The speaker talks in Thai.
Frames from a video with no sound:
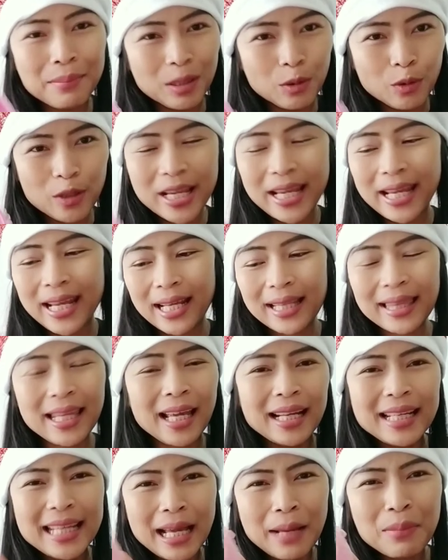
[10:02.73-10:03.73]
อะโอเค แต่
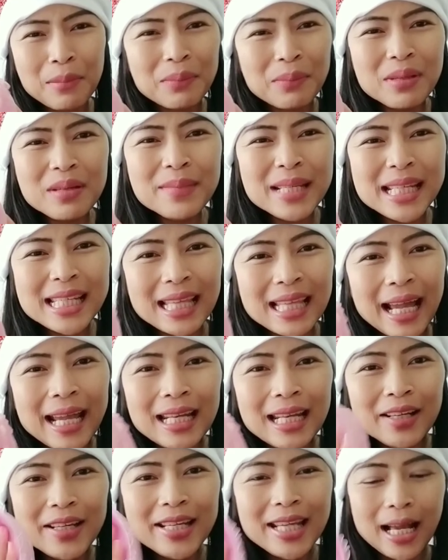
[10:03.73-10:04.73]
อันเนี้ยมันไม่มีไซ
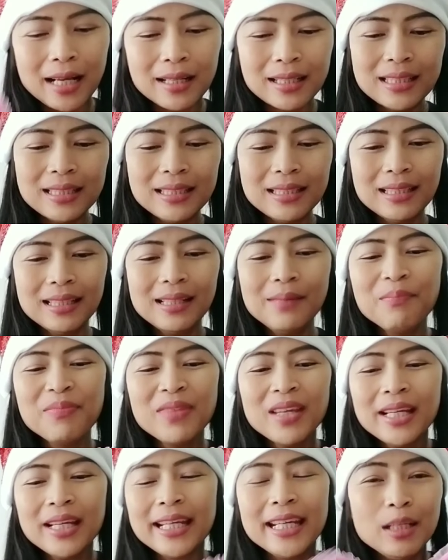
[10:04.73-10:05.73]
ส์และอีกอย่างคือ
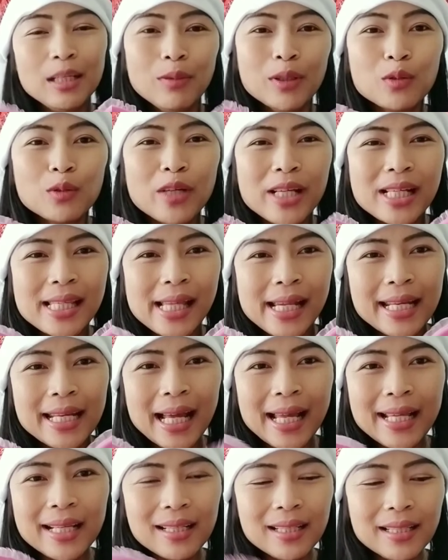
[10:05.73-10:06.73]
คิดว่าตัวเองใส่
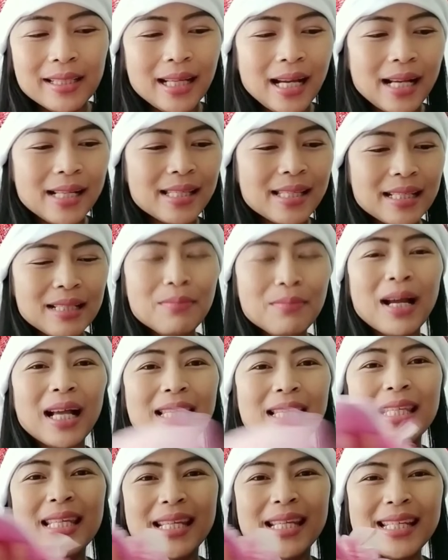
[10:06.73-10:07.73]
ได้ก็เลยอ่ะซื้อมา
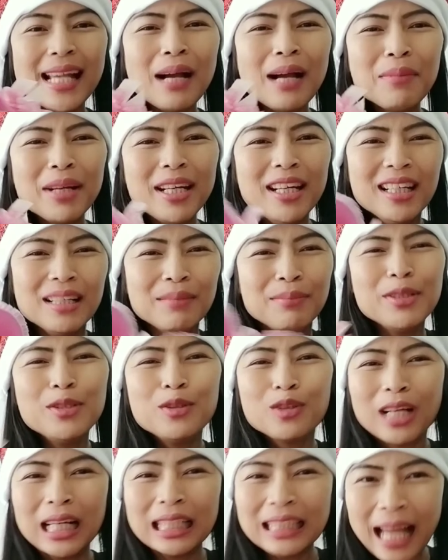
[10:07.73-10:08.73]
สีช่างมันเหอะมันอ
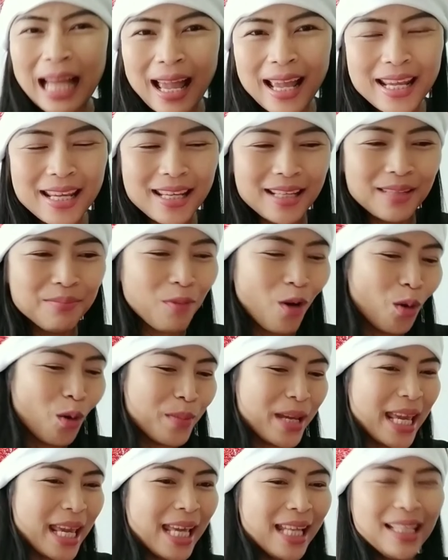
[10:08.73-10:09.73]
ยู่ข้างใน มอง
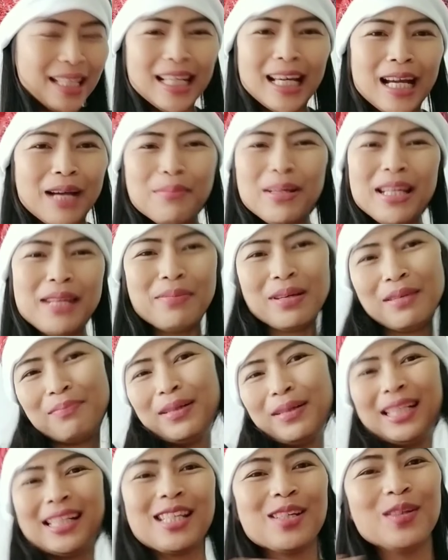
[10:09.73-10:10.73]
ไม่เห็นนะคะ ไม่ได้ไป
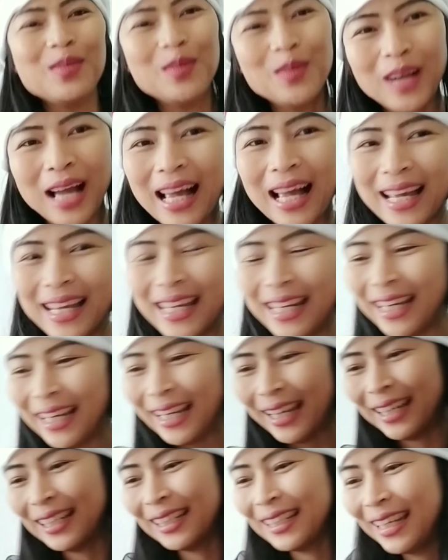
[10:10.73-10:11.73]
เปิดโชว์ ใครนะ
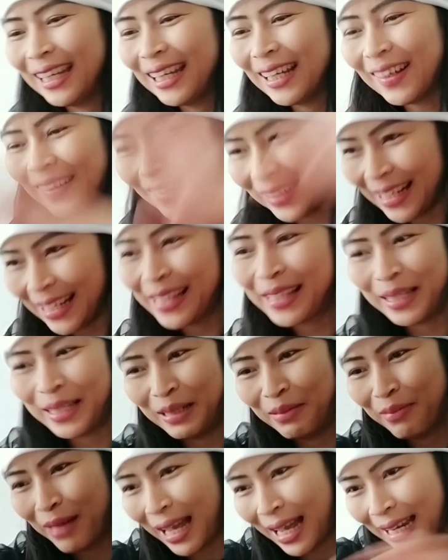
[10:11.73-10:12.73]
คะ ก็เลยซื้อ
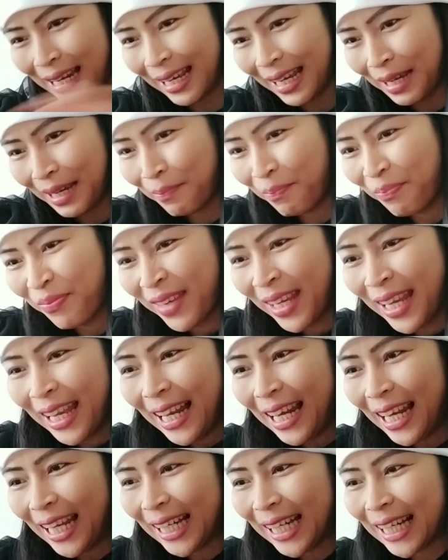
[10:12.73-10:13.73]
มานะคะ
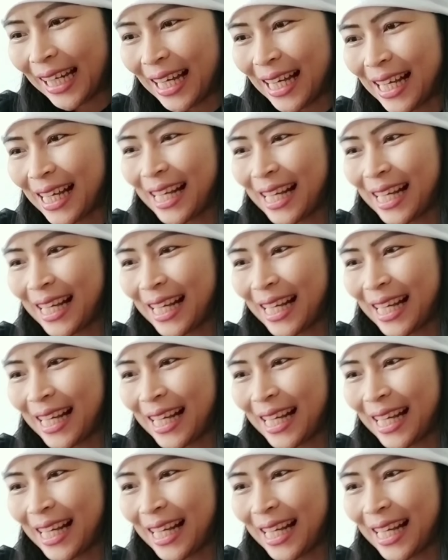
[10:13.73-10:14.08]
แล้วก็